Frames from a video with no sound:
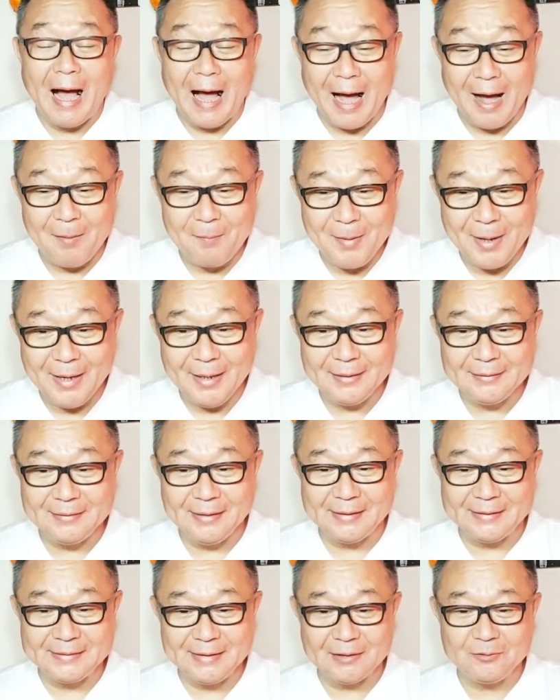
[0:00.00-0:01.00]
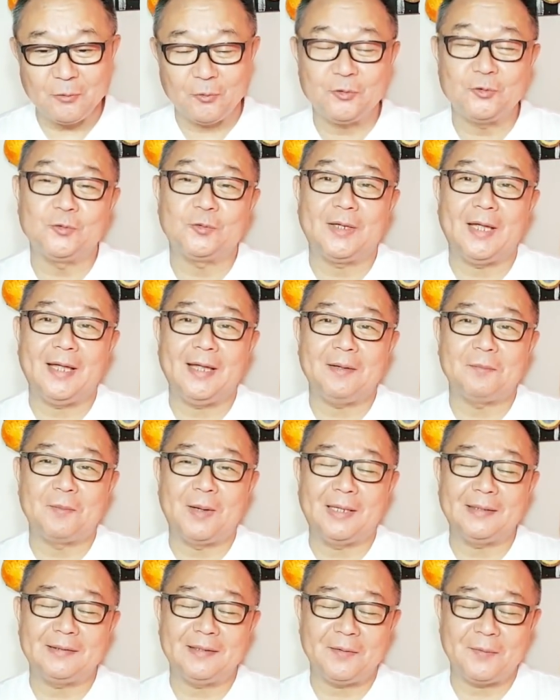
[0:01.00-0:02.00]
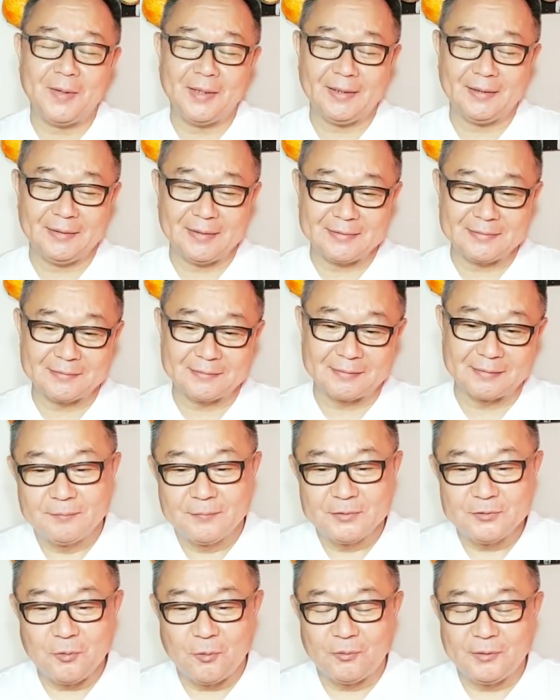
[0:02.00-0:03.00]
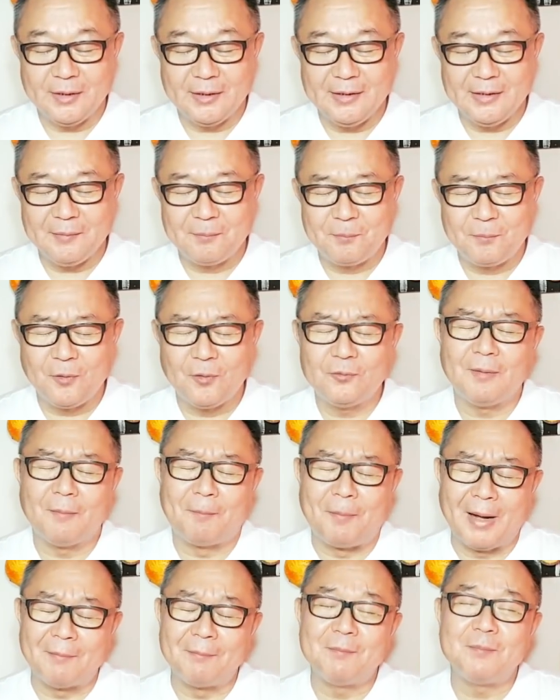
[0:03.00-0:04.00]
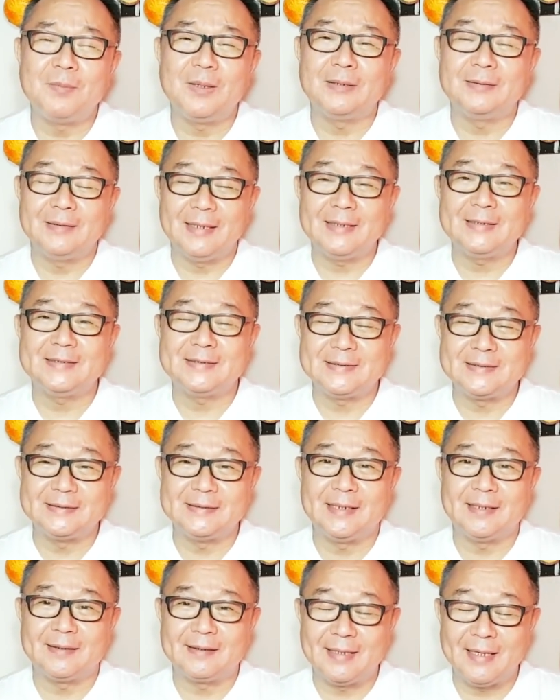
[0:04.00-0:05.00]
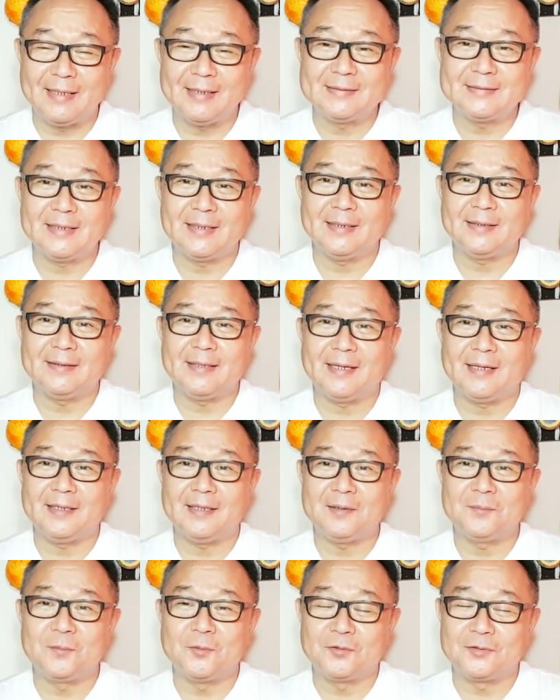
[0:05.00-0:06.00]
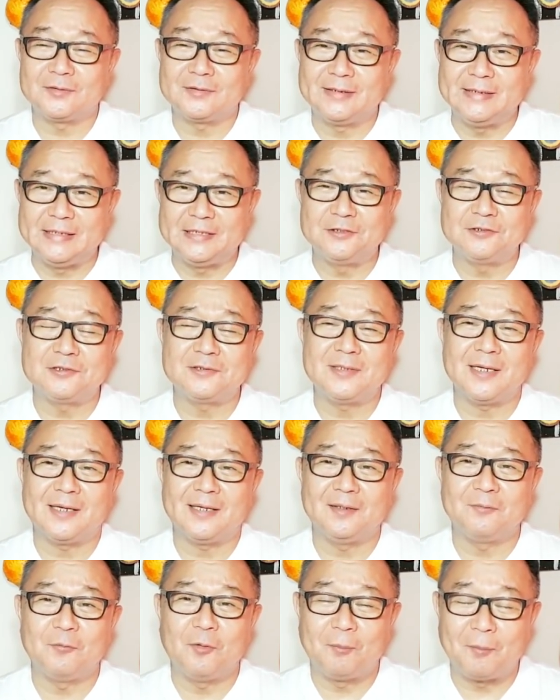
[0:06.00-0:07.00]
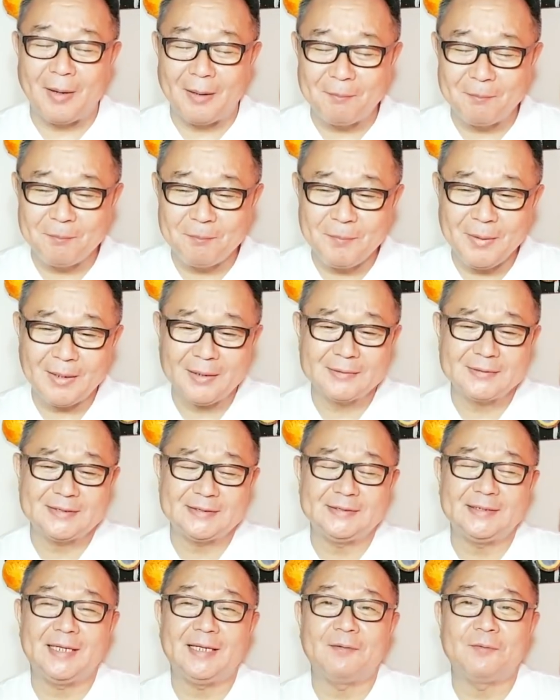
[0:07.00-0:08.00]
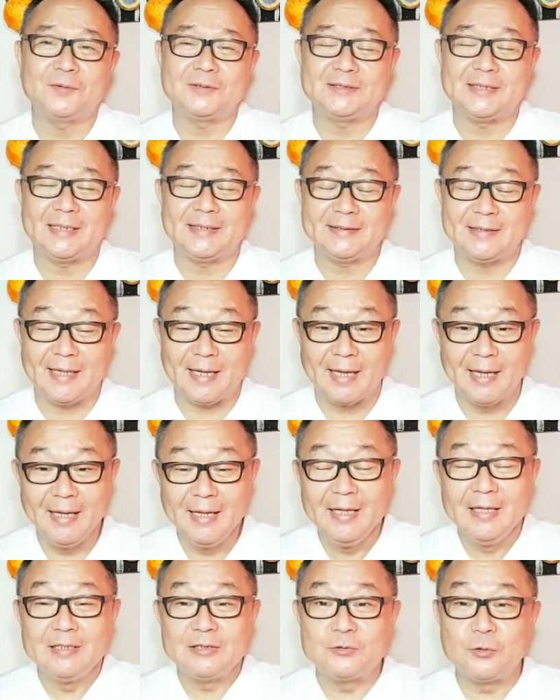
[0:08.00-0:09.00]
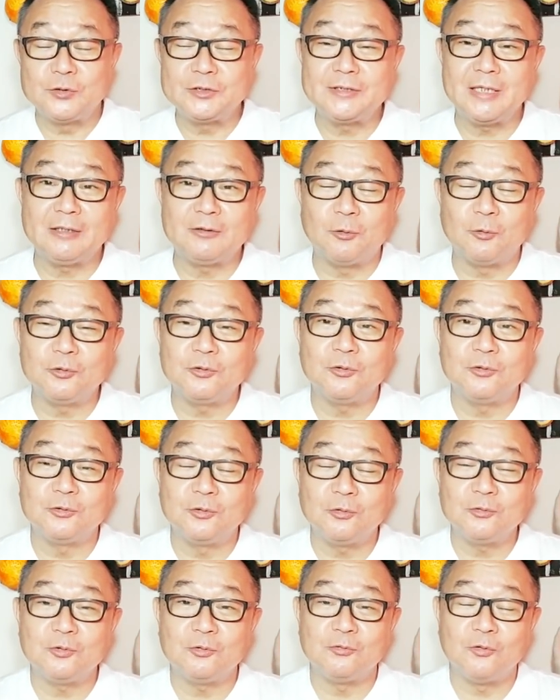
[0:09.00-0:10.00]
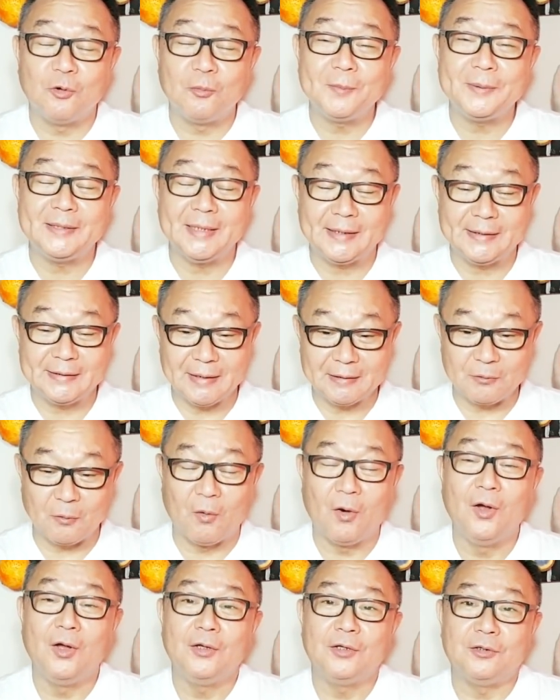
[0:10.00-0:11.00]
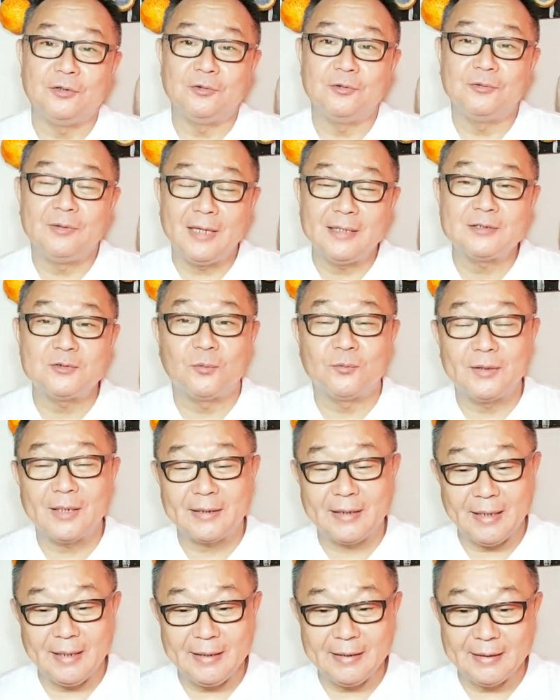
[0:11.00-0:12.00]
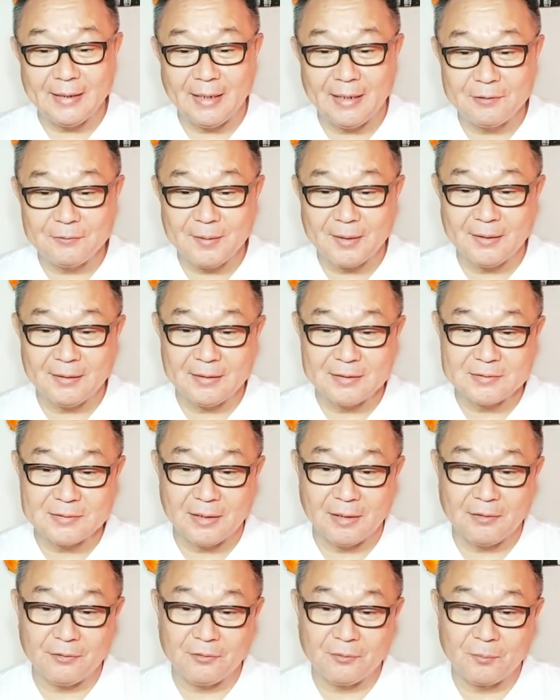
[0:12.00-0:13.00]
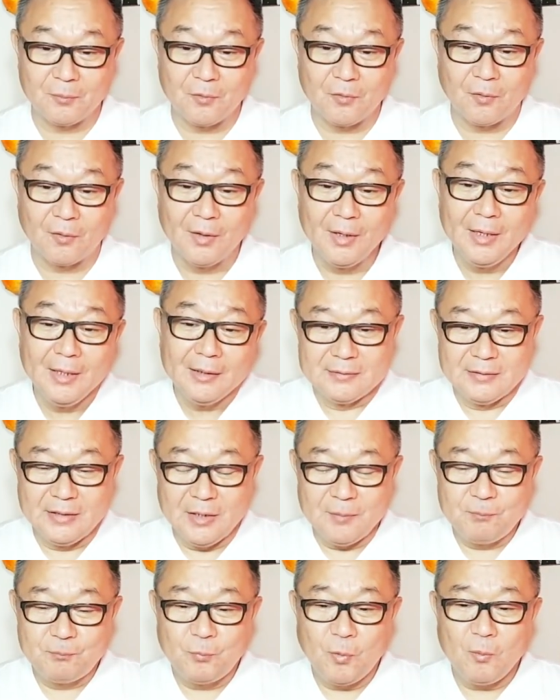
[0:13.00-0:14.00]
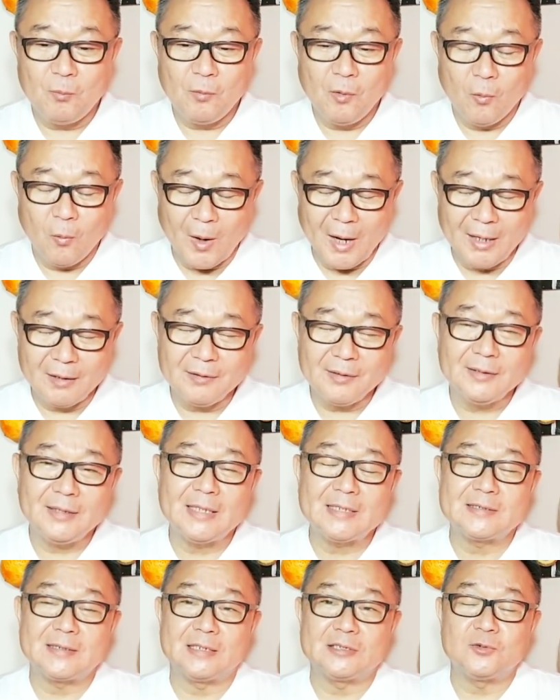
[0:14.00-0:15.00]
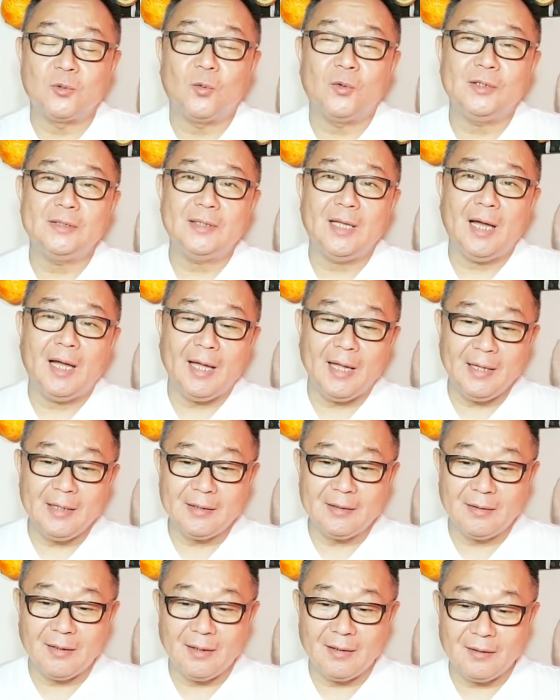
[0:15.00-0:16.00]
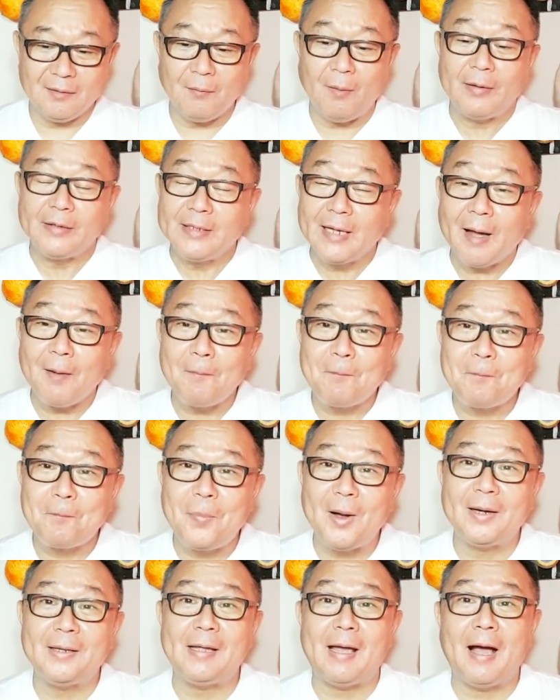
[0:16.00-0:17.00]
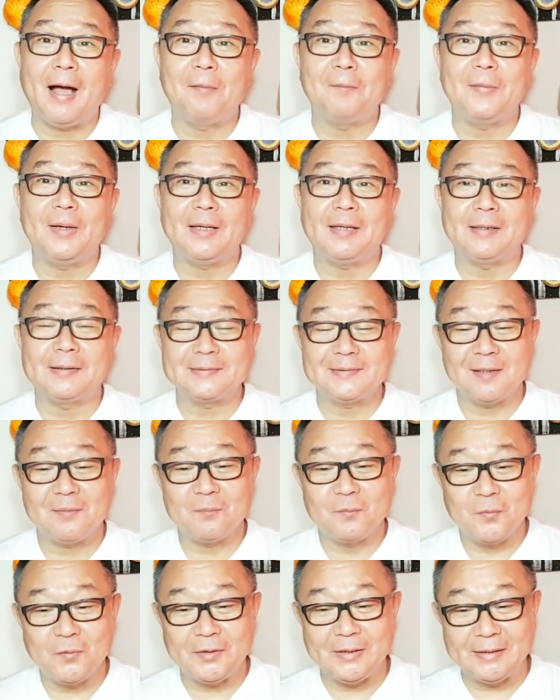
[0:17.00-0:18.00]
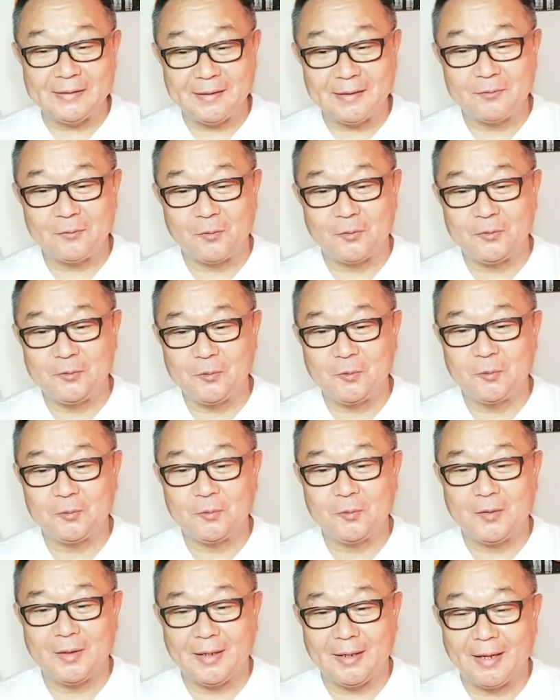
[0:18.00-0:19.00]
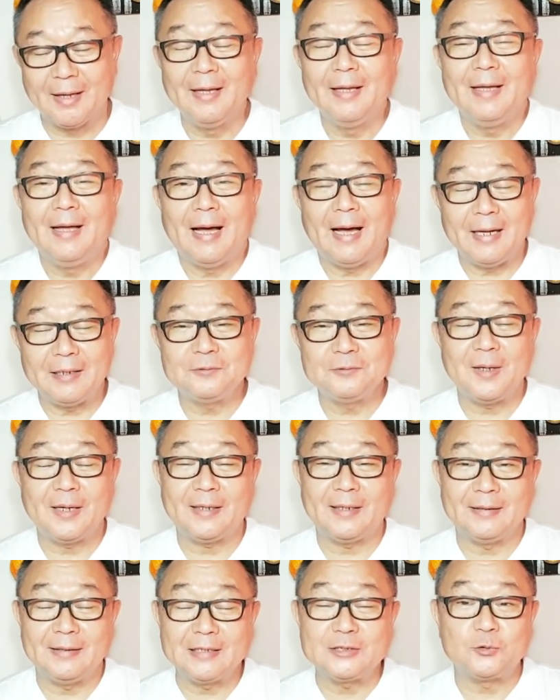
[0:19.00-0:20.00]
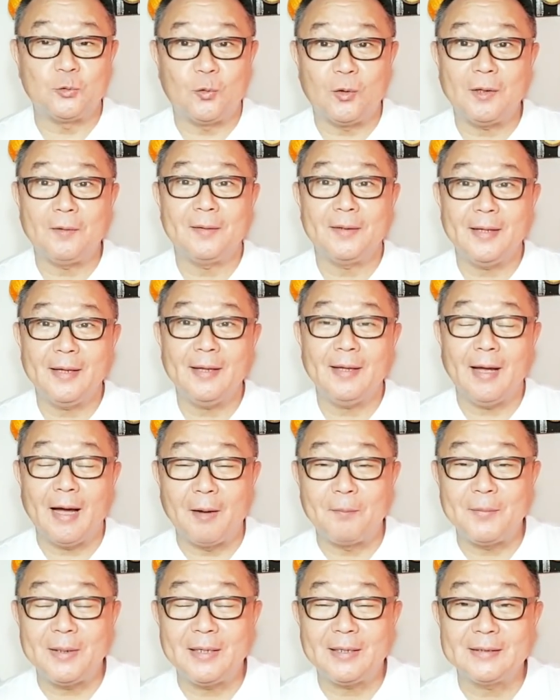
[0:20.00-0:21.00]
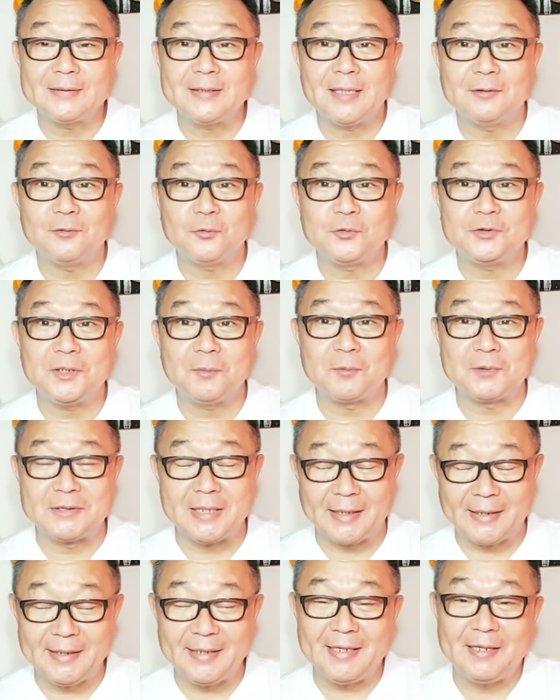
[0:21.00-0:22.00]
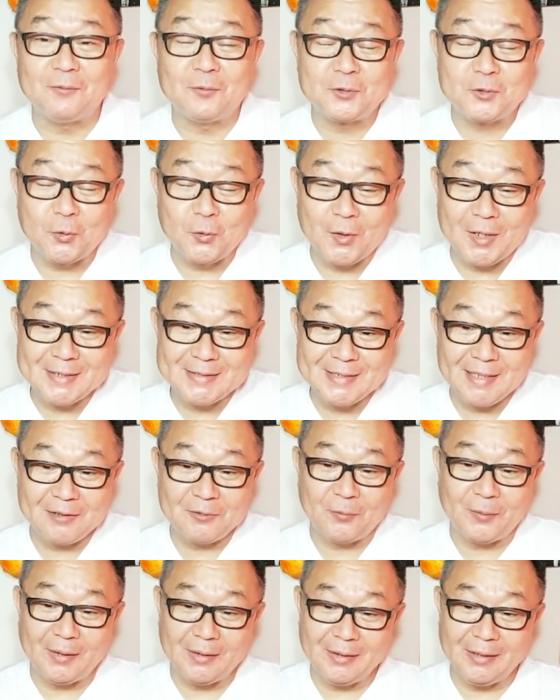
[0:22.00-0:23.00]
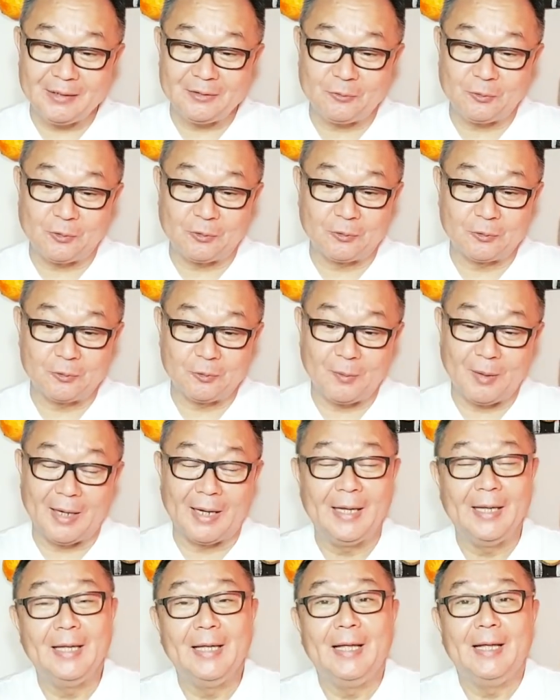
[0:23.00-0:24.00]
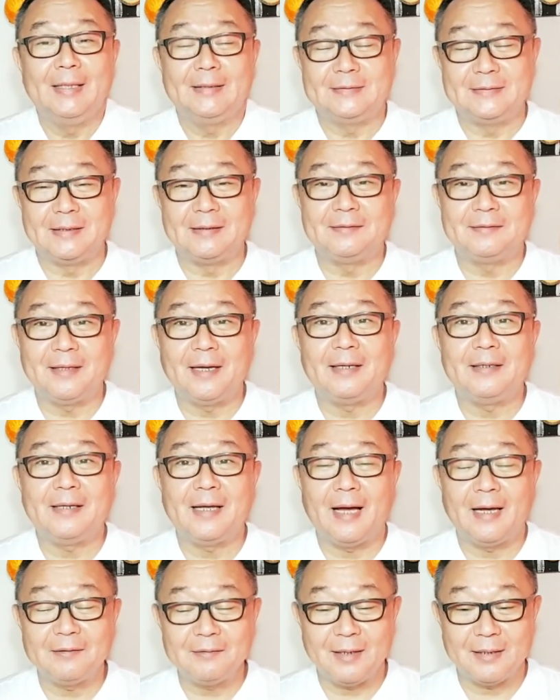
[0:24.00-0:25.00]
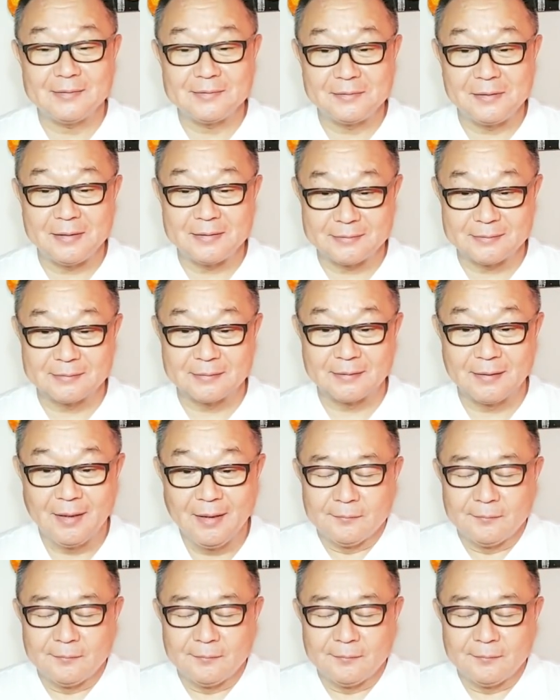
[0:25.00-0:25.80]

甘えてきたという経緯もあったわけですそこで日本はバンバンね支援経済的にも技術的にもバンバカ支援をしてきてそしてどんどんどんどん伸びてきたというねそんな経緯があるわけですけれども日本も悪いですがそういった背景ではやっぱりアメリカさんもいたということがあるわけでそれはねアメリカさんとしても責任を取らざるを得ないということは絶対にあるはずです。